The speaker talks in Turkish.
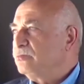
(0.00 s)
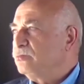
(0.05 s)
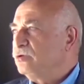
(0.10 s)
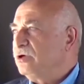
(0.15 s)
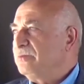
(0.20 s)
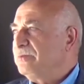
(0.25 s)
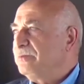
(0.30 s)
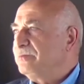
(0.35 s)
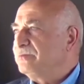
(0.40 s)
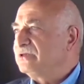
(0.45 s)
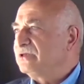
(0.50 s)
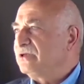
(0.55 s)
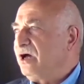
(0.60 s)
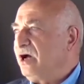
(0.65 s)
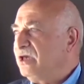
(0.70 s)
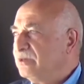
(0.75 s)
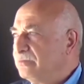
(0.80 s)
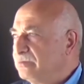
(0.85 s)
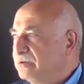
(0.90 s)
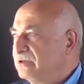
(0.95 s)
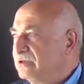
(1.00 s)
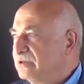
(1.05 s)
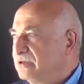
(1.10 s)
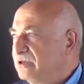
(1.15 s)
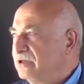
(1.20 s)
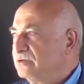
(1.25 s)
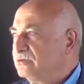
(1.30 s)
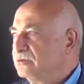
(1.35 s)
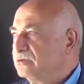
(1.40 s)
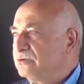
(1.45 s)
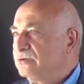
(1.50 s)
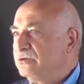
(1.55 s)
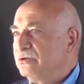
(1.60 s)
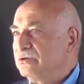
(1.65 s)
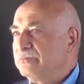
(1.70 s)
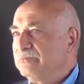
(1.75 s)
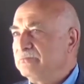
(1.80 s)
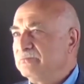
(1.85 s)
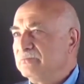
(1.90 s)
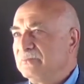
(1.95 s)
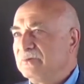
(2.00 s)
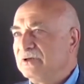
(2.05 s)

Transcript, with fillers: Bu hepimizin ayıbıdır diye düşünüyorum.